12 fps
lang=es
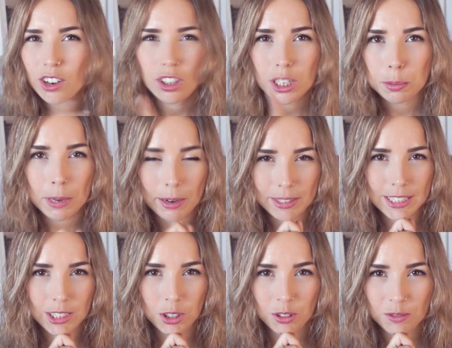No te
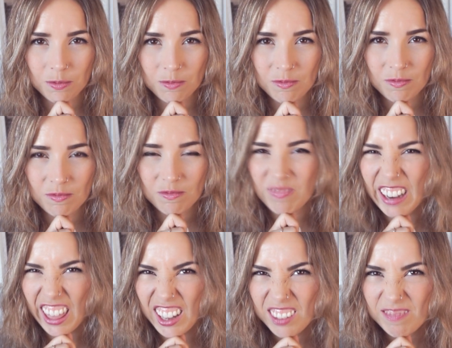esperabas esto,
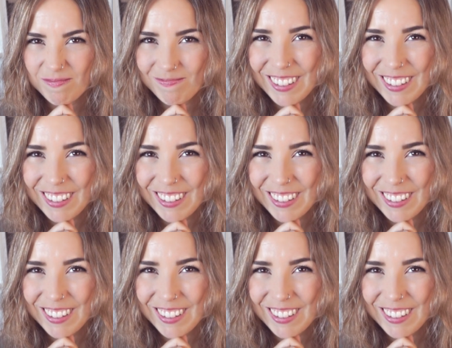¿verdad?